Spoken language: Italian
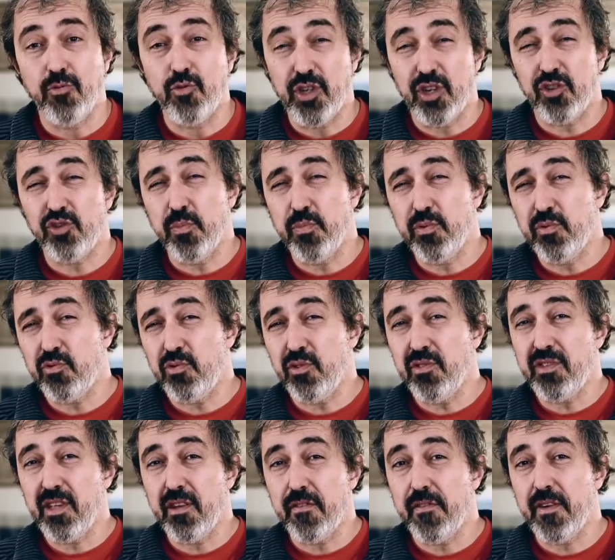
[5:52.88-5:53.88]
un certo punto
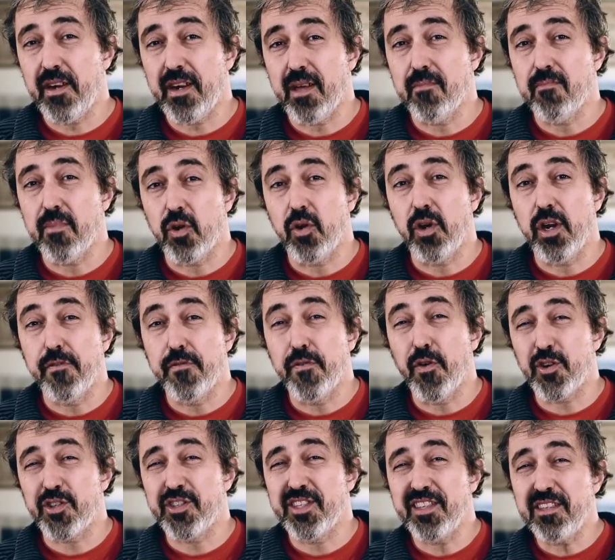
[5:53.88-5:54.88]
interverrebbero le
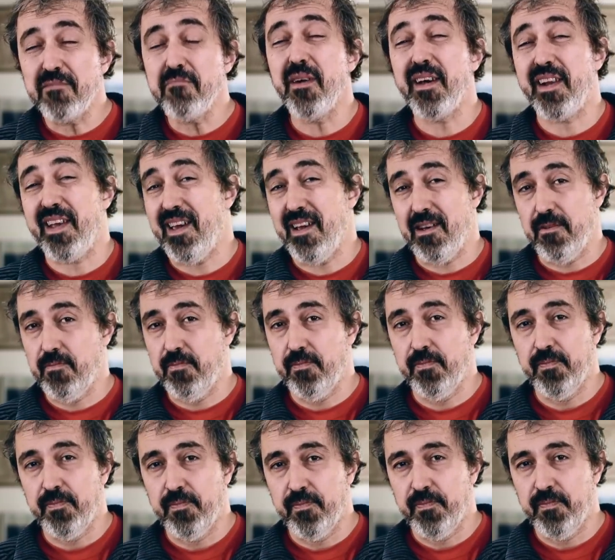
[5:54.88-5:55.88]
forze di marea.
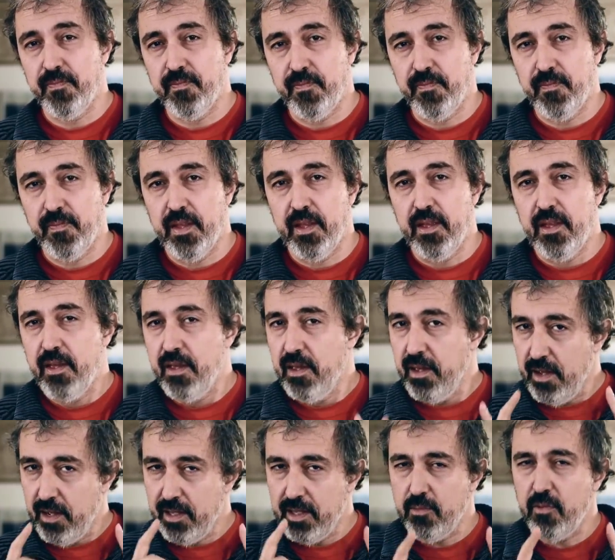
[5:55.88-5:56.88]

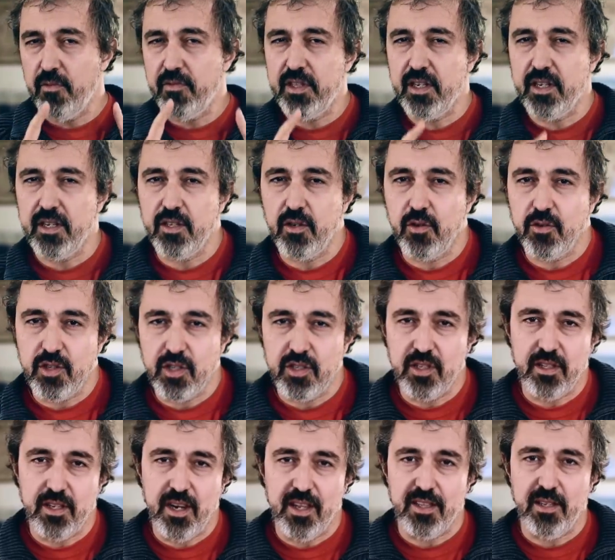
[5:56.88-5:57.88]
Andiamo a vedere di cosa
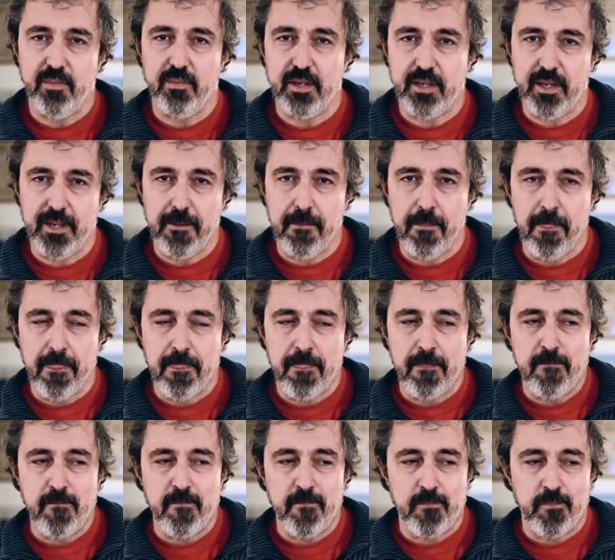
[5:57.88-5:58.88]
si tratta perché
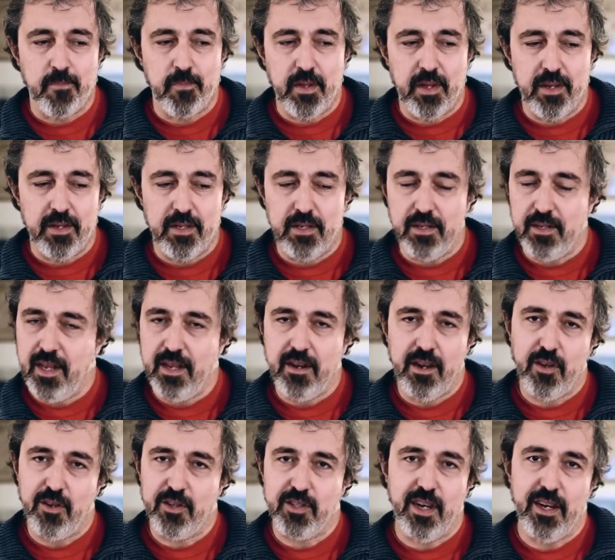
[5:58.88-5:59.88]
non è
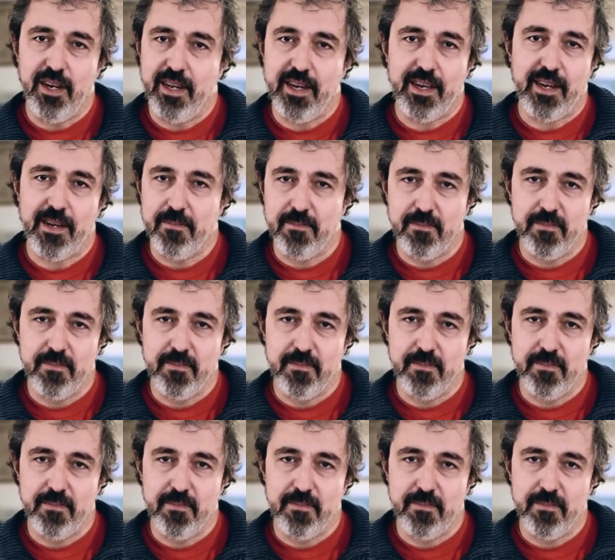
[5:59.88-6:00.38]
una cosa allegra.